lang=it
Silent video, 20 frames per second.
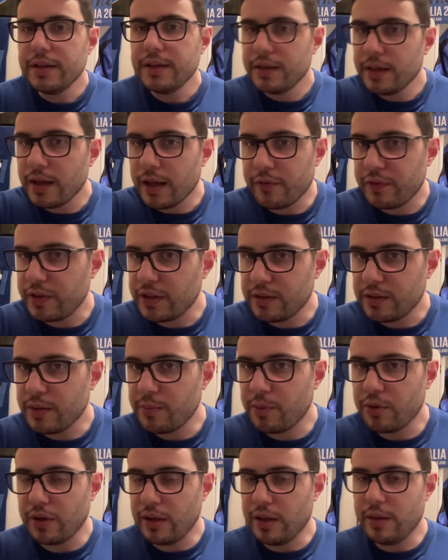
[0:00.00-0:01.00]
alla fine
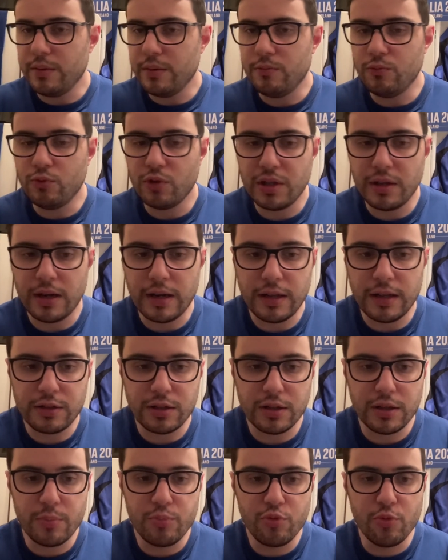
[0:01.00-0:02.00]
poi uno di, un altro
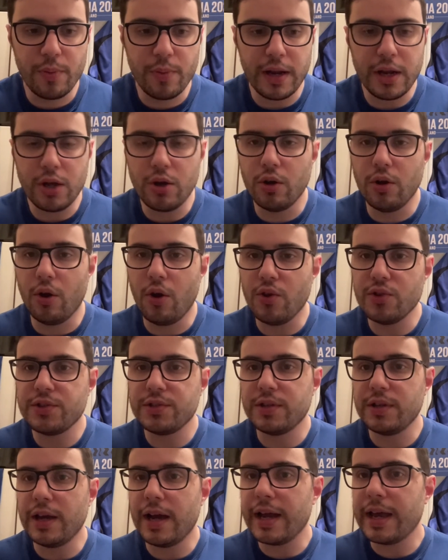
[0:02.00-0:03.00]
dei più
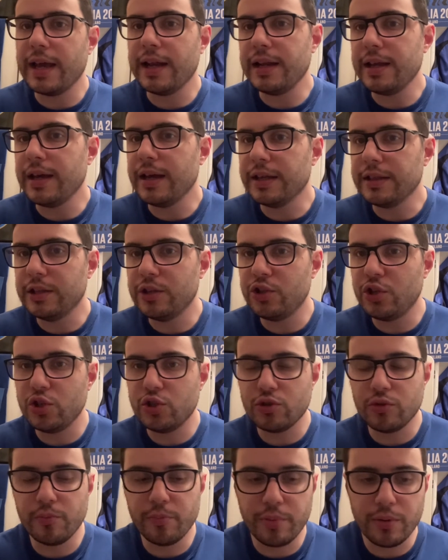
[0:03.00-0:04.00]
pericolosi, anche lì ha
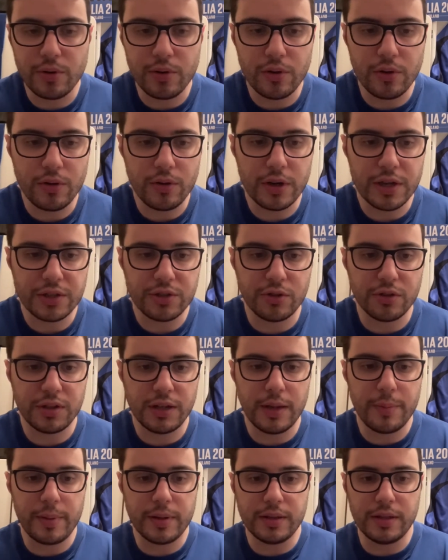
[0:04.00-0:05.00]
deciso un po' le sorti
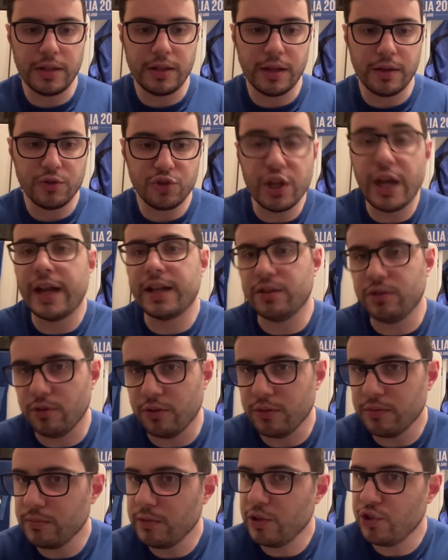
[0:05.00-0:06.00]
della partita.
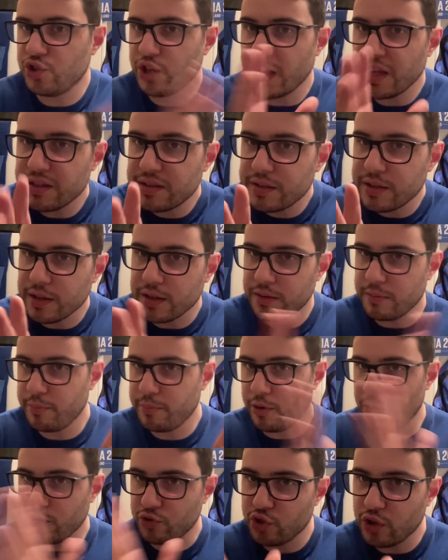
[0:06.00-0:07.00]
Certo, il Chelsea
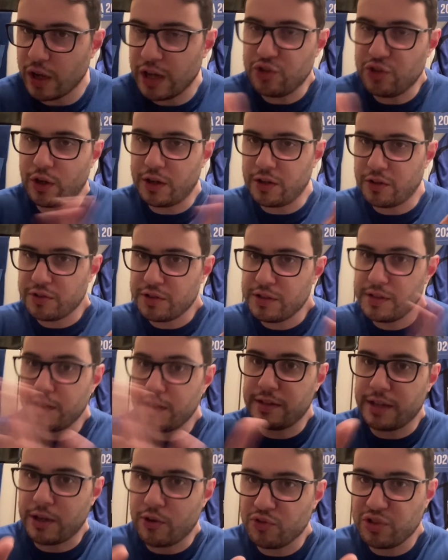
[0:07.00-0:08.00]
poi ha giocato senza
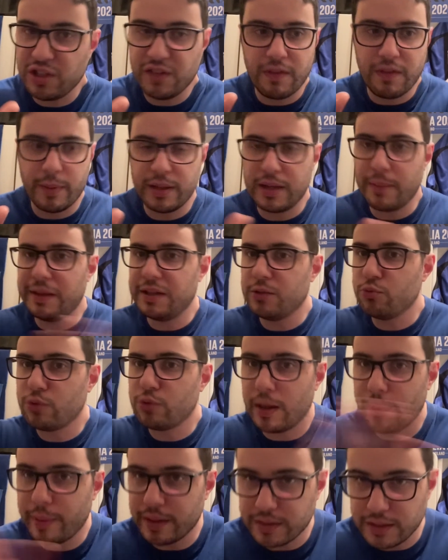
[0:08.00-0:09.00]
Tiago Silva praticamente tutta
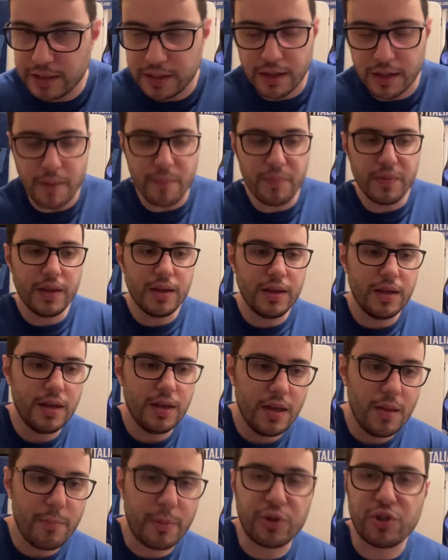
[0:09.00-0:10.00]
la partita.
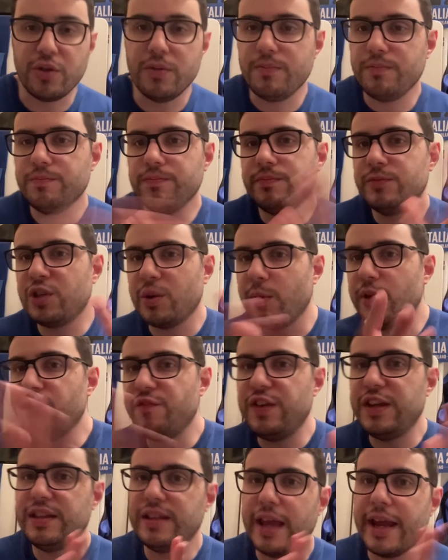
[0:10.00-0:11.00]
Perciò, diciamo, in
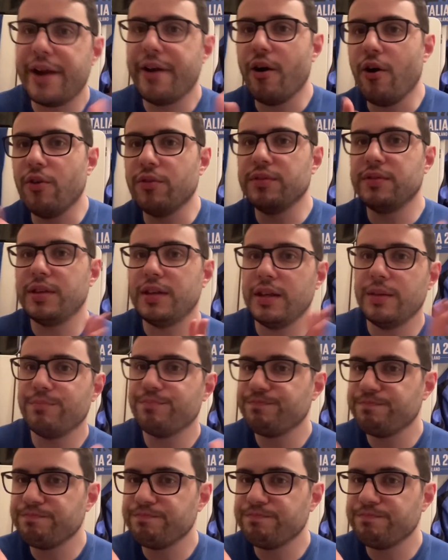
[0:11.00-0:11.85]
fin dei conti,